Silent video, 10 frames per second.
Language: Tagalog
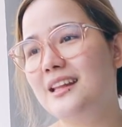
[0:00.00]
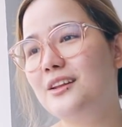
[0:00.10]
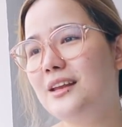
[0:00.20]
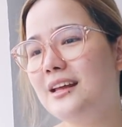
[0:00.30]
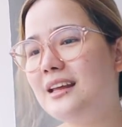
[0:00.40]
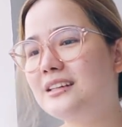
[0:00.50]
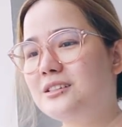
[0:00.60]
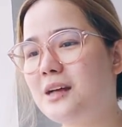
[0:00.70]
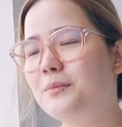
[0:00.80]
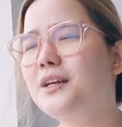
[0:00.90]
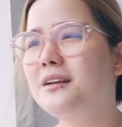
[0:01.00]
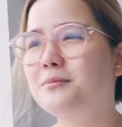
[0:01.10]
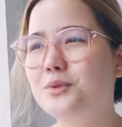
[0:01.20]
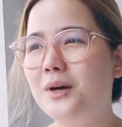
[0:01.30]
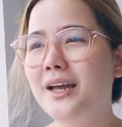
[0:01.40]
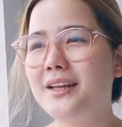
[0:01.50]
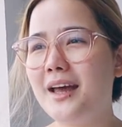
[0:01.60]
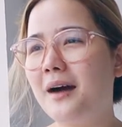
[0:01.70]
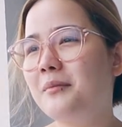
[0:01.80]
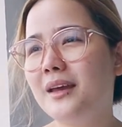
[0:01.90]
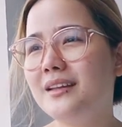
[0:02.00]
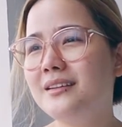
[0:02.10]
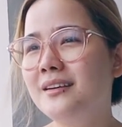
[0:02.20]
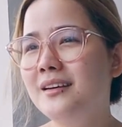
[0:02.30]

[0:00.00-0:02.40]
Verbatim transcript: ito na yung next chapter ng buhay namin.